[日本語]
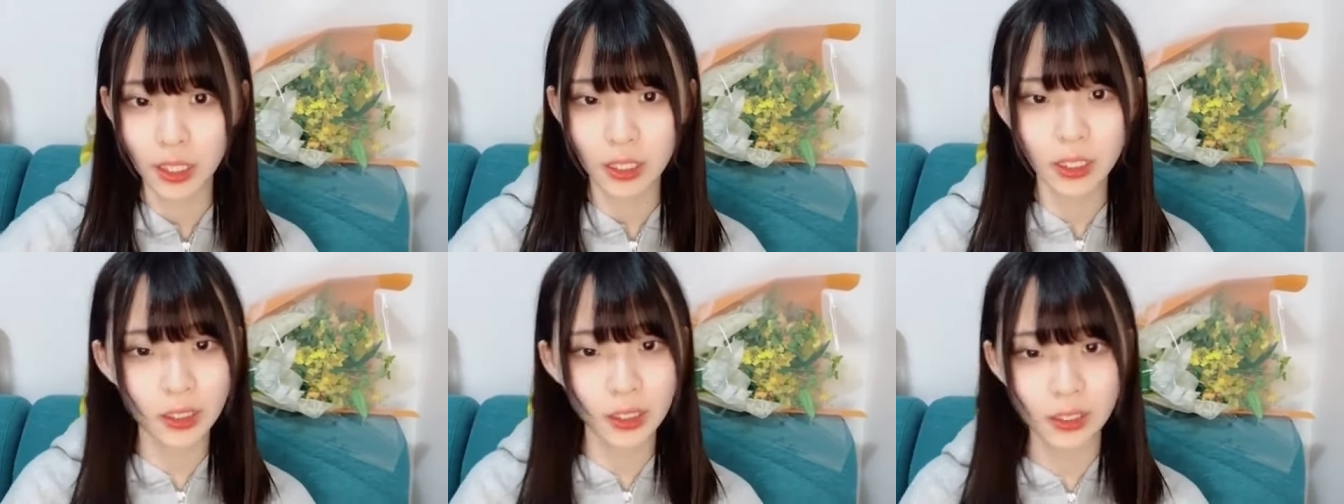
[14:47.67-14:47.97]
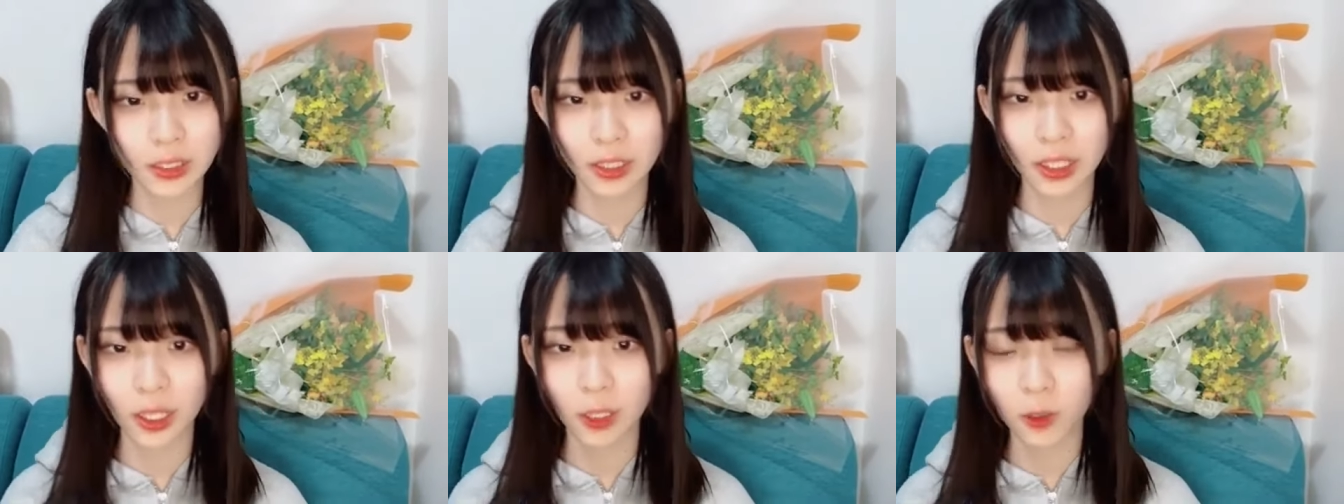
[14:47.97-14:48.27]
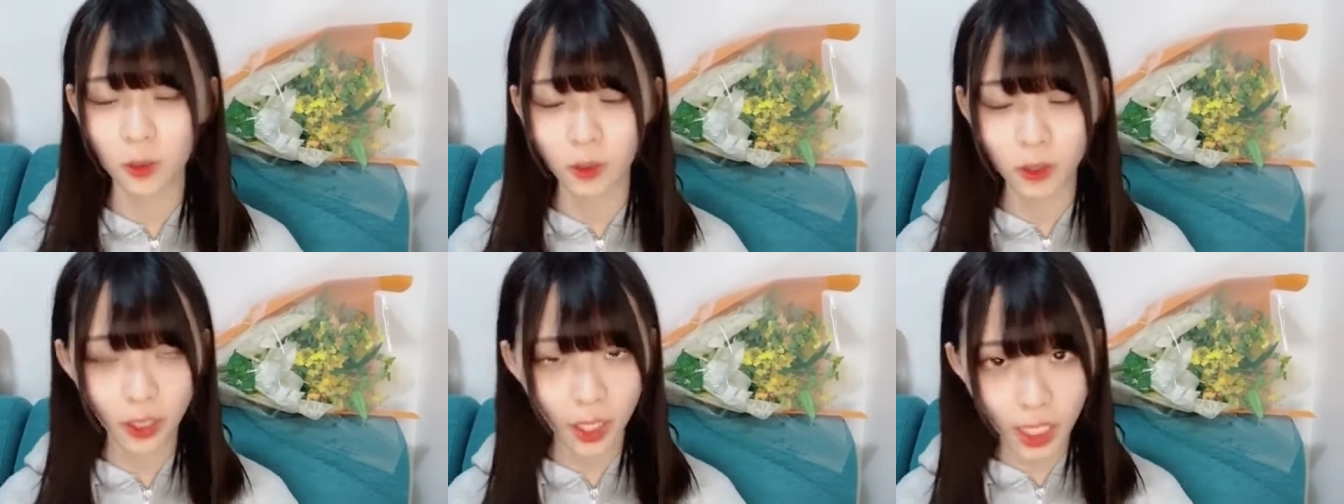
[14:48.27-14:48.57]
縁日
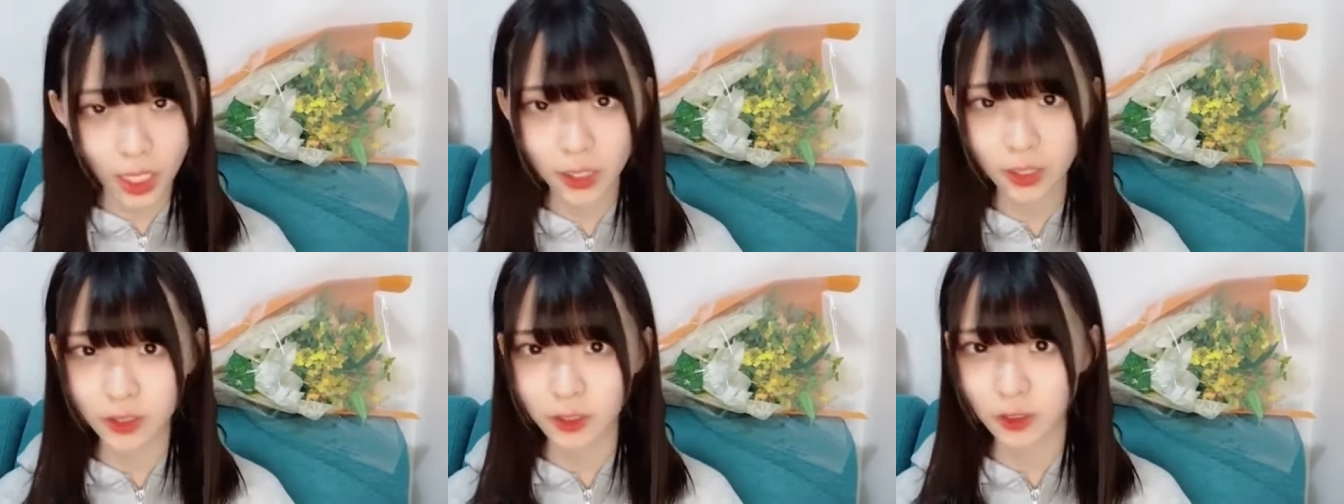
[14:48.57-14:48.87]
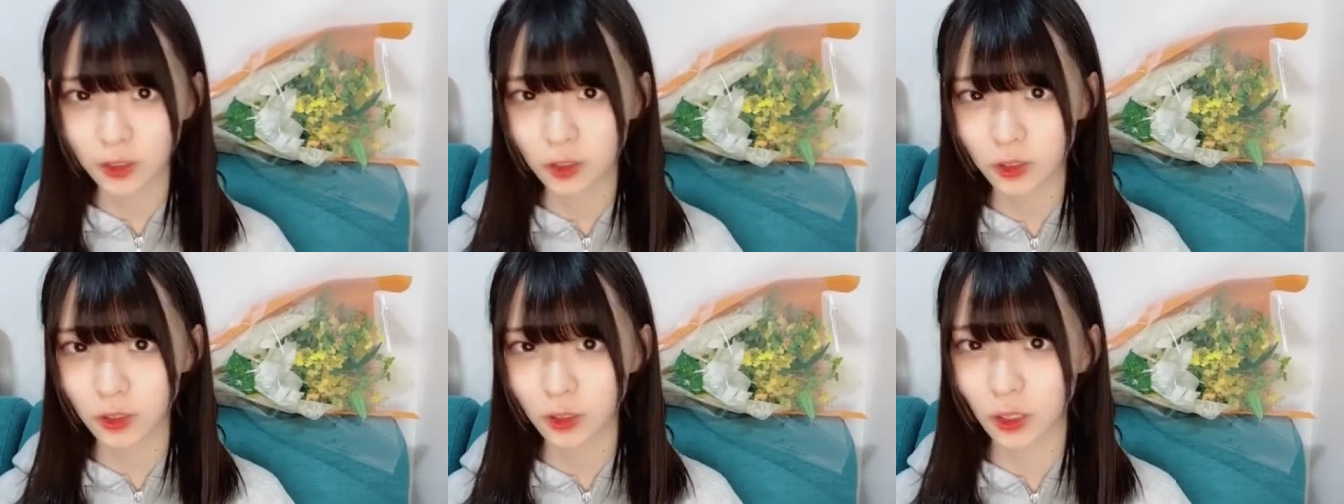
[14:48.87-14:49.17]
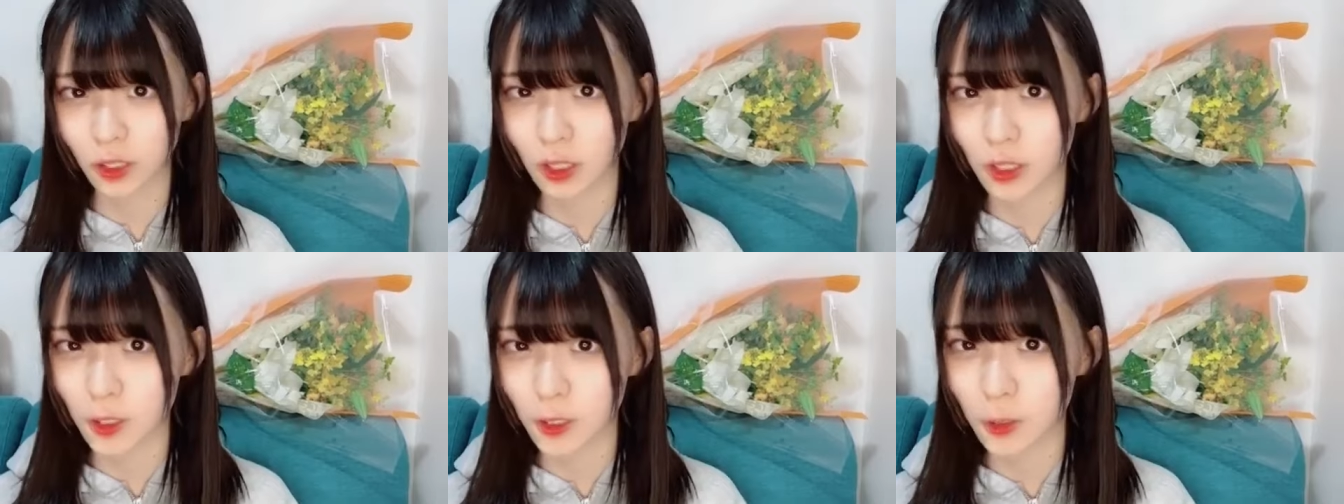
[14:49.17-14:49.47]
結婚ねあ
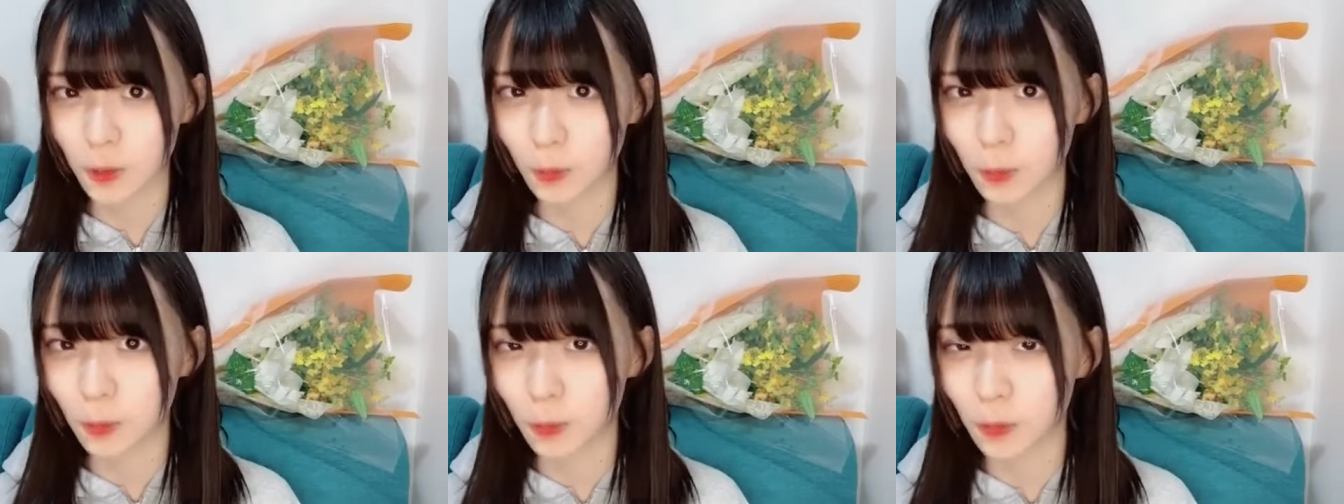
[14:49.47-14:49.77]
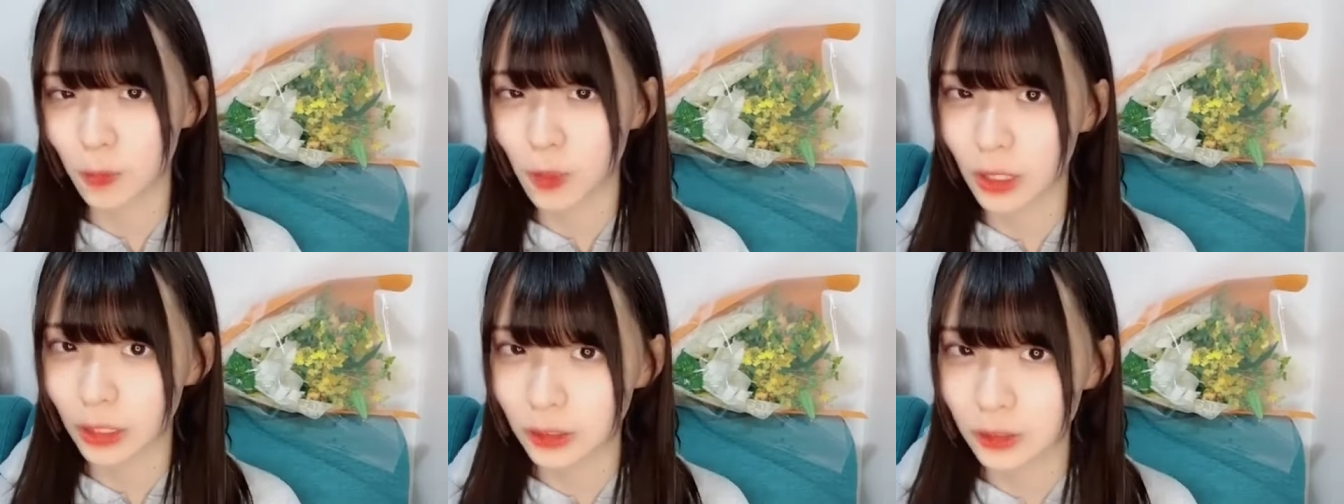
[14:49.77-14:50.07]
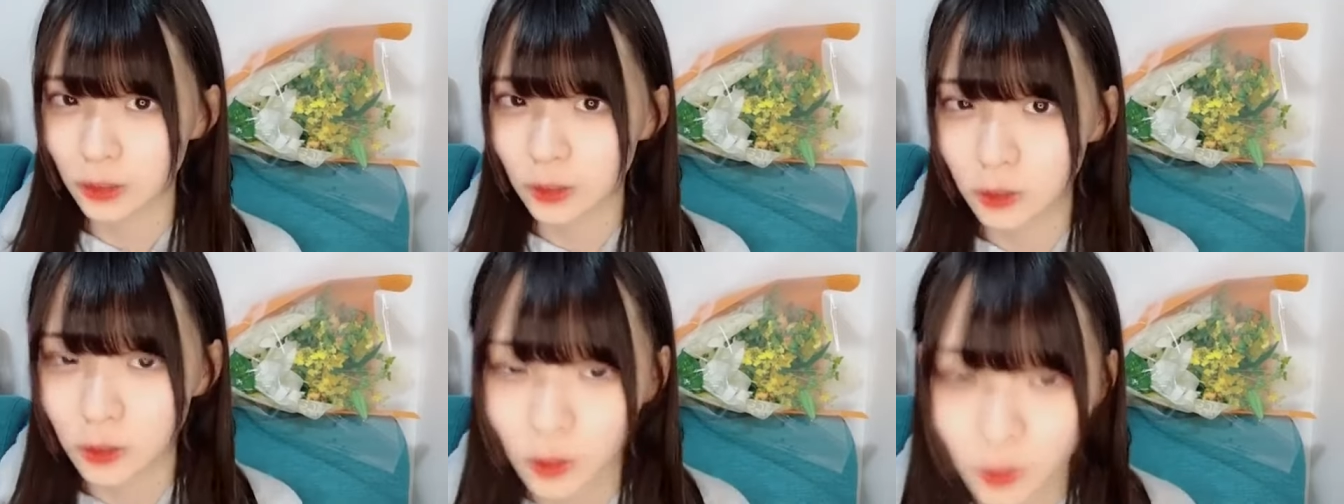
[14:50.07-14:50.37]
違います